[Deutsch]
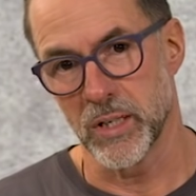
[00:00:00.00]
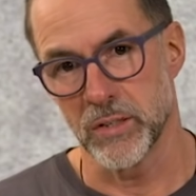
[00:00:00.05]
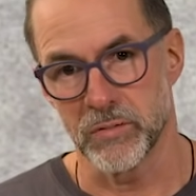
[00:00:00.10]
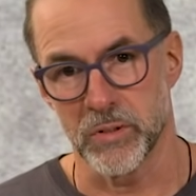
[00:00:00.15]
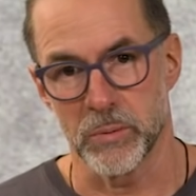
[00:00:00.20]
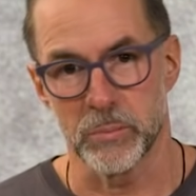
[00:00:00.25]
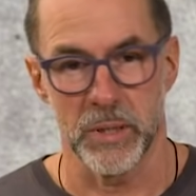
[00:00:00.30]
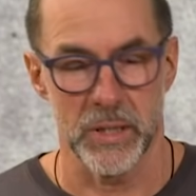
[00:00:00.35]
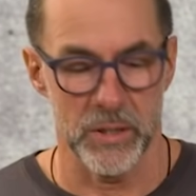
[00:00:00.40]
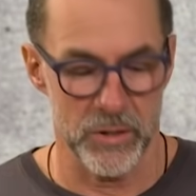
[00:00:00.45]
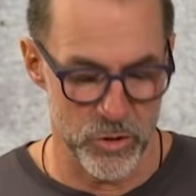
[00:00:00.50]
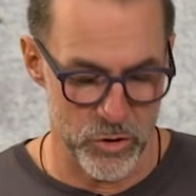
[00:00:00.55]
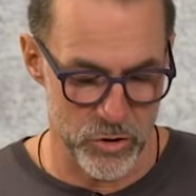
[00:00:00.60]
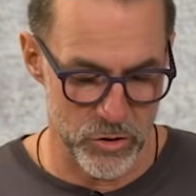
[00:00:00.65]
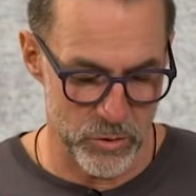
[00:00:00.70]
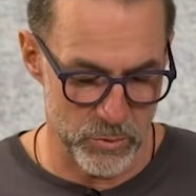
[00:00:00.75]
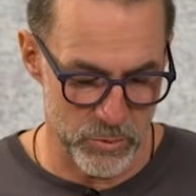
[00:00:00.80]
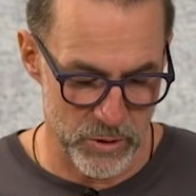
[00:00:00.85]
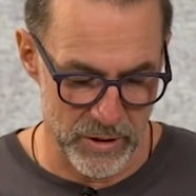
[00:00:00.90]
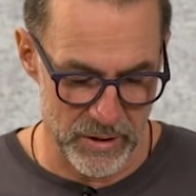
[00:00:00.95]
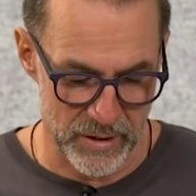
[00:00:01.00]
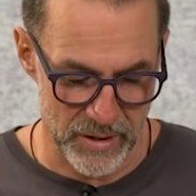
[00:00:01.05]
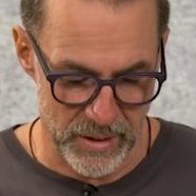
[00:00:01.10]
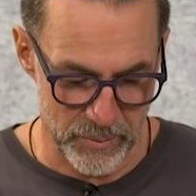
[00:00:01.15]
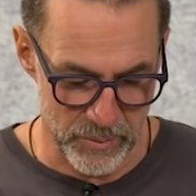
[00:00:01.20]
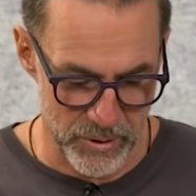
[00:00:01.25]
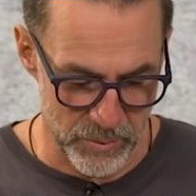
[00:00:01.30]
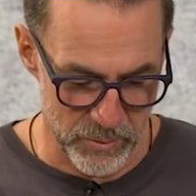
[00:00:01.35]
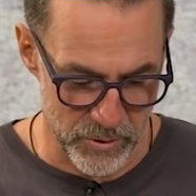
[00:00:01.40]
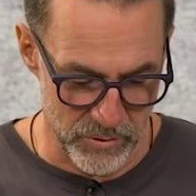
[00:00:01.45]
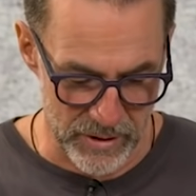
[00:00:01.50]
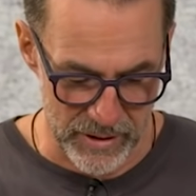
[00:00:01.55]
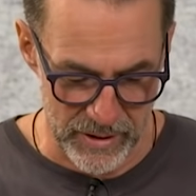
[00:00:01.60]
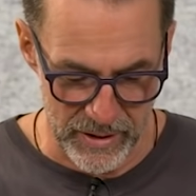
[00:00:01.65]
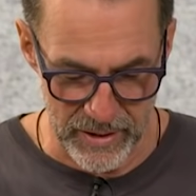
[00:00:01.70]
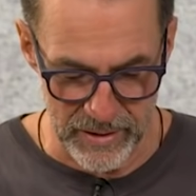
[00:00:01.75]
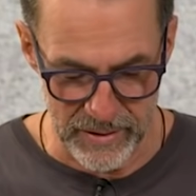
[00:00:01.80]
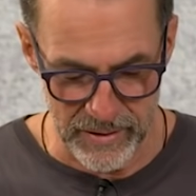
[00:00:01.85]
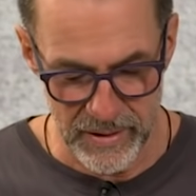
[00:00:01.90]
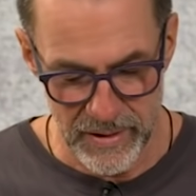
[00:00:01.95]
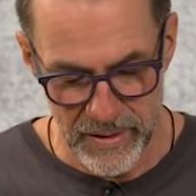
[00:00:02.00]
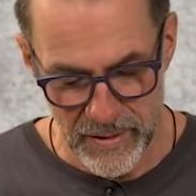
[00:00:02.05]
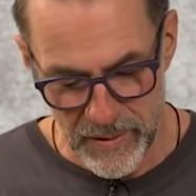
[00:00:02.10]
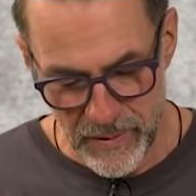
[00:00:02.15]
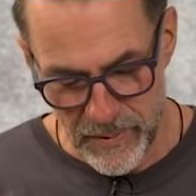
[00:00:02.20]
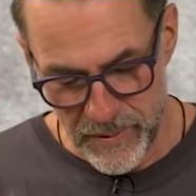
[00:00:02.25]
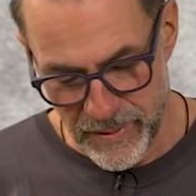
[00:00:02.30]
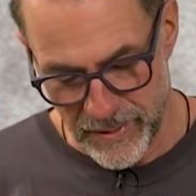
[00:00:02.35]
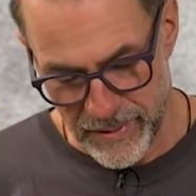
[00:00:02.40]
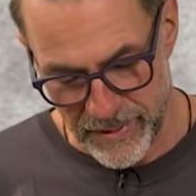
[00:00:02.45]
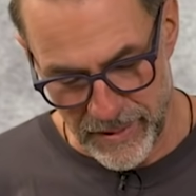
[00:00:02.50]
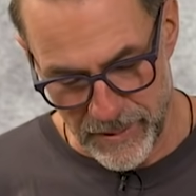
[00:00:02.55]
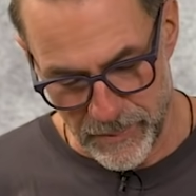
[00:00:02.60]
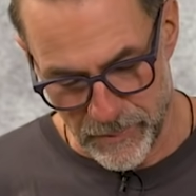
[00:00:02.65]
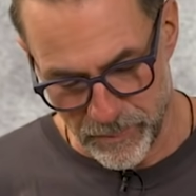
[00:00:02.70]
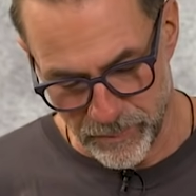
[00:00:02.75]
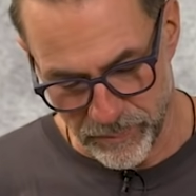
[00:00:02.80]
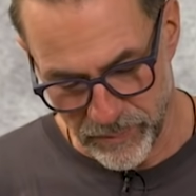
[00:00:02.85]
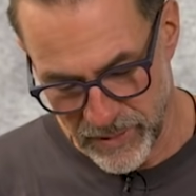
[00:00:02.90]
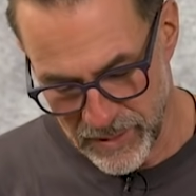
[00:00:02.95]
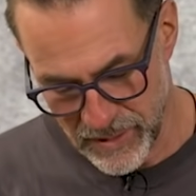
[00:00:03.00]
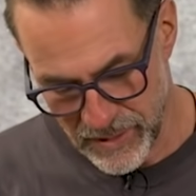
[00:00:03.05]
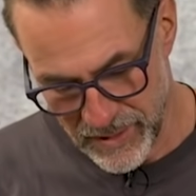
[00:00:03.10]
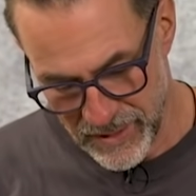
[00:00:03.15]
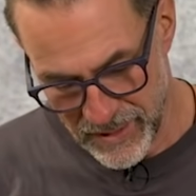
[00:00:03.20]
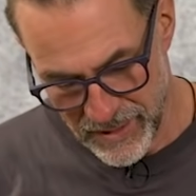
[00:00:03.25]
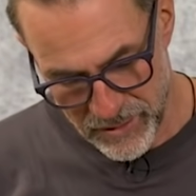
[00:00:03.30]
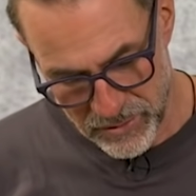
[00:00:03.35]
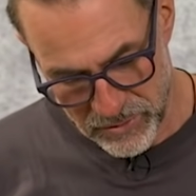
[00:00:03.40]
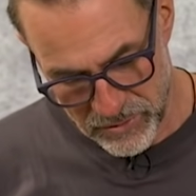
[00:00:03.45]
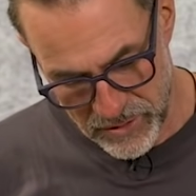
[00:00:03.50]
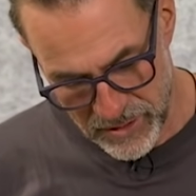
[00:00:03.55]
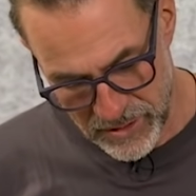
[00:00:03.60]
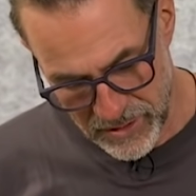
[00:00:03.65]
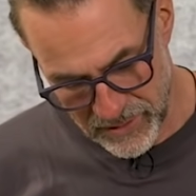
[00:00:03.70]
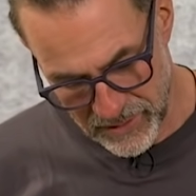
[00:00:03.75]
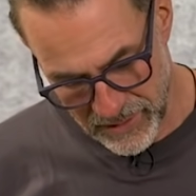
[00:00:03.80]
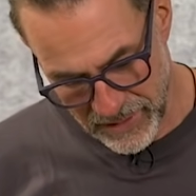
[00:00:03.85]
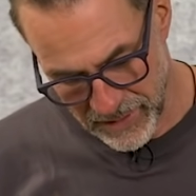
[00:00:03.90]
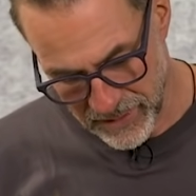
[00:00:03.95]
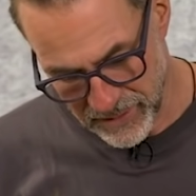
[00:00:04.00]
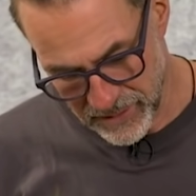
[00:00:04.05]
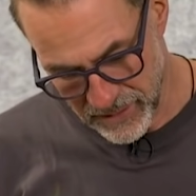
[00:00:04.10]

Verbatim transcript: alphabetisch, tun wir die Namen immer wegen halten. Ähm, Finde ich es echt